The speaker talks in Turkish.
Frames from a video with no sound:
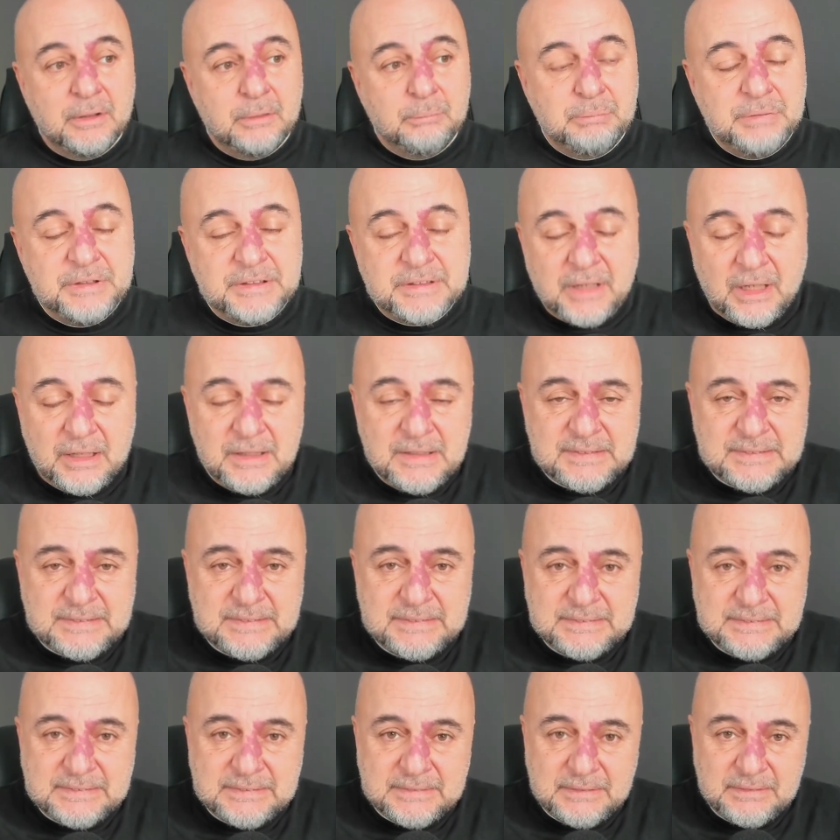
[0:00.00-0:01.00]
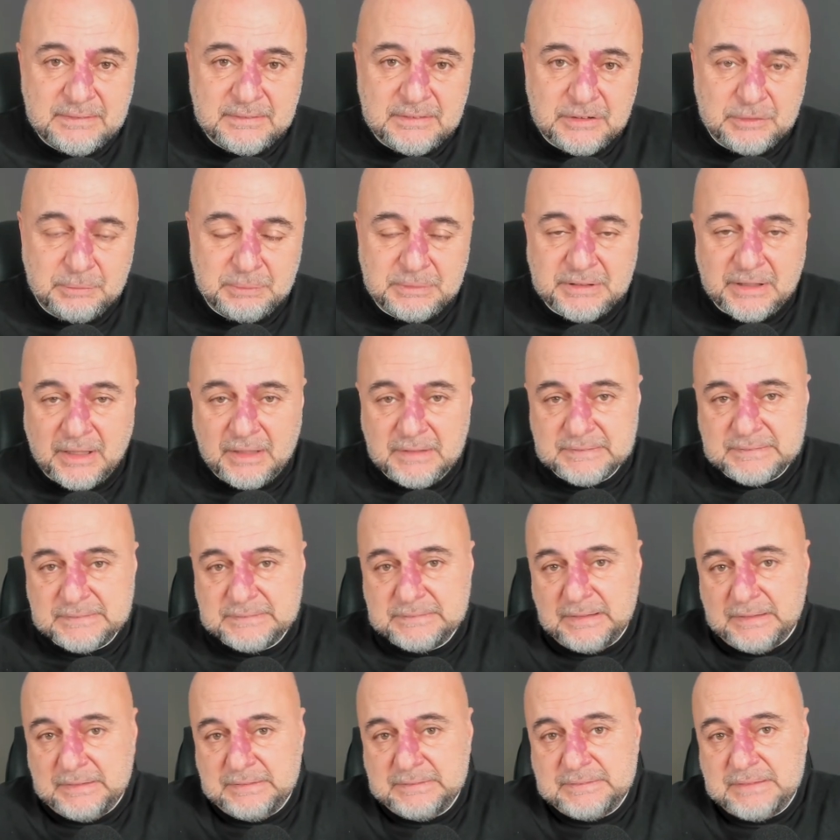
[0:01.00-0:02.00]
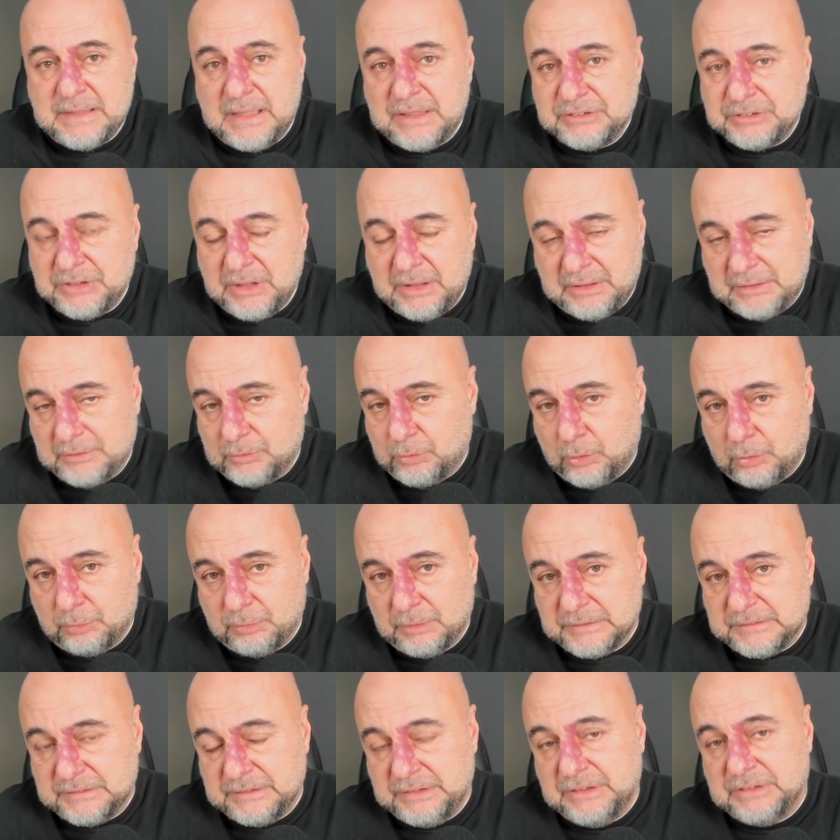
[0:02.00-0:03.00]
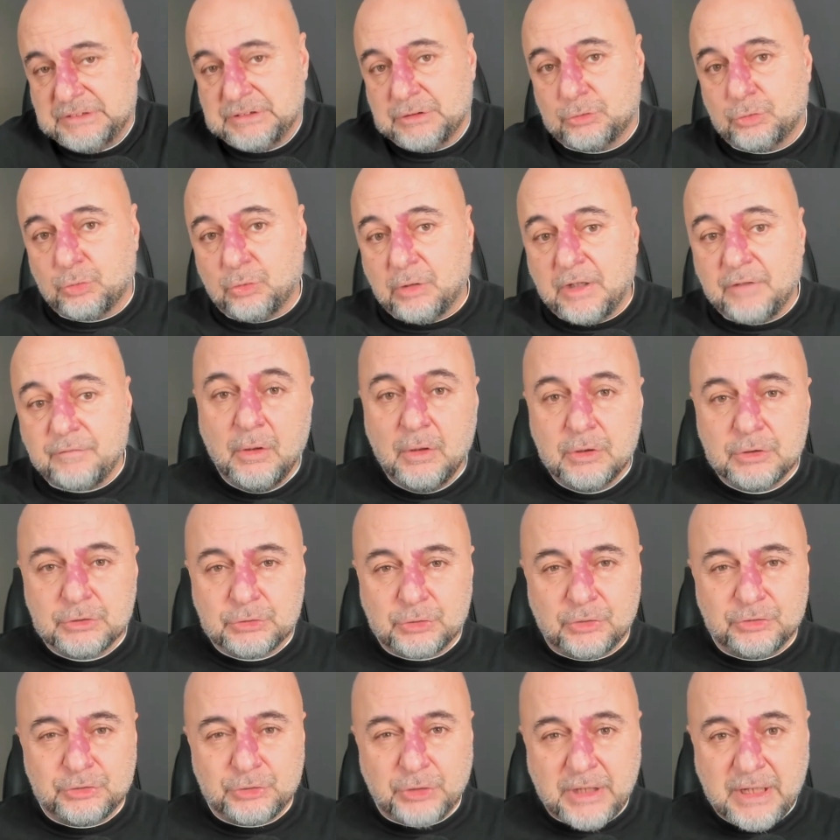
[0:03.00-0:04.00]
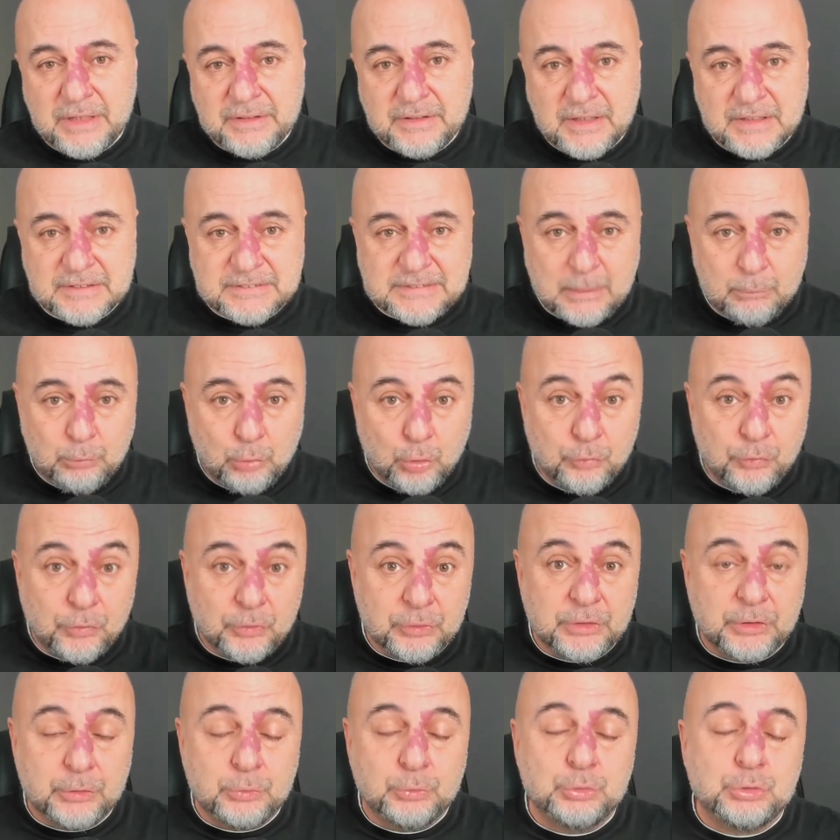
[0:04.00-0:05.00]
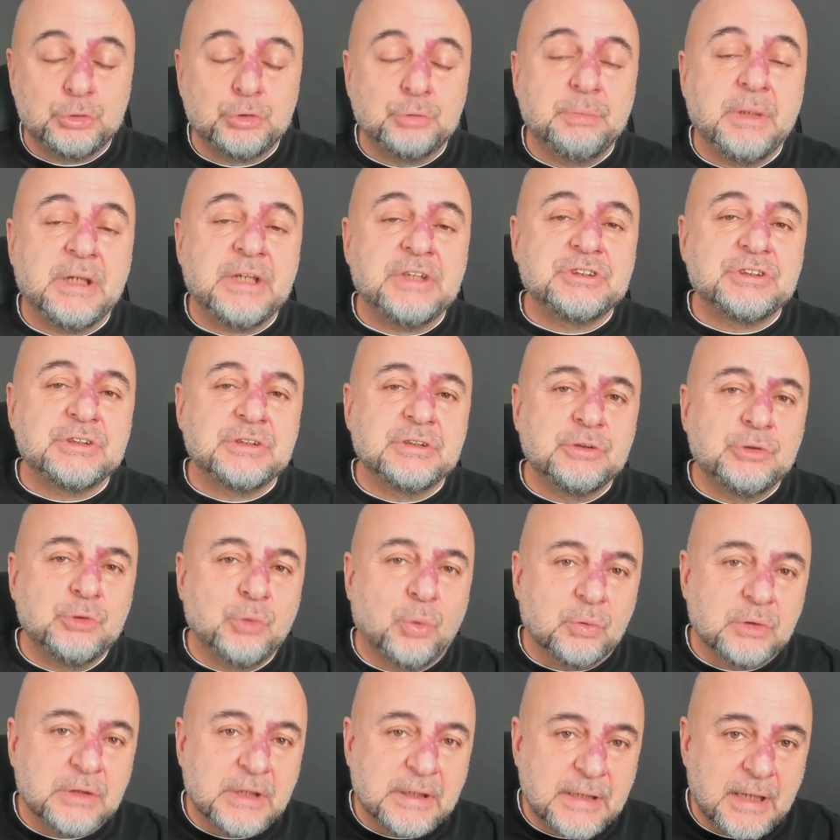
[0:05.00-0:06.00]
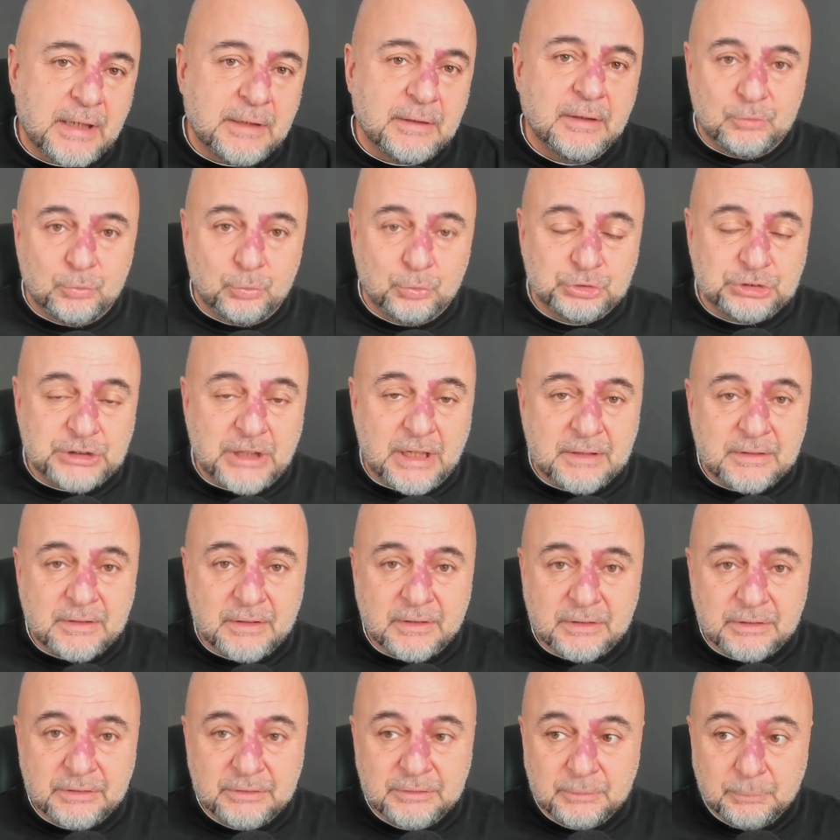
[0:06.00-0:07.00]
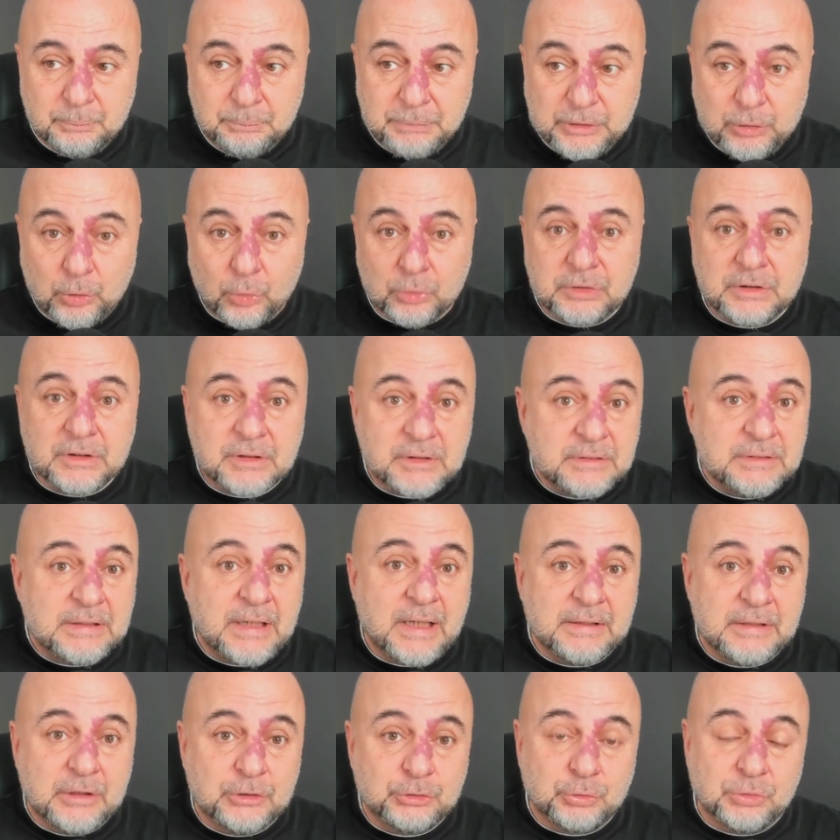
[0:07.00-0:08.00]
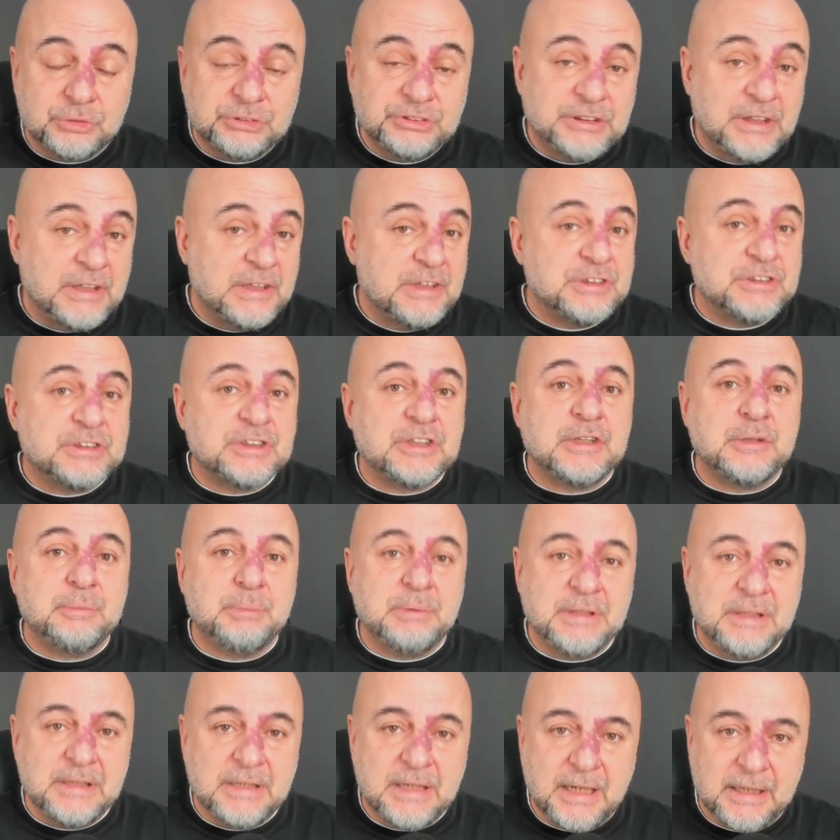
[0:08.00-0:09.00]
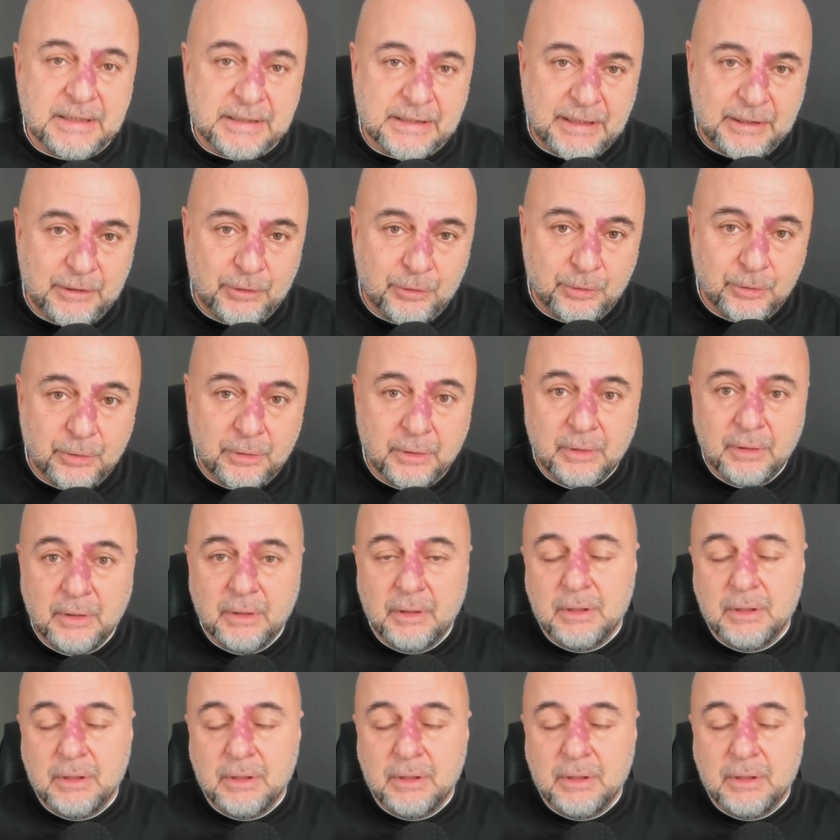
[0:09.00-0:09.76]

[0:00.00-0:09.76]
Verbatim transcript: Bir tanesinin silindir, bir tanesi sekizgen şeklinde olması iyice tuhaf. Sonra çok enteresan bu UFO'ları düşürmek için yollanan uçakların pilotlarından da çok çelişkili bilgiler geliyor.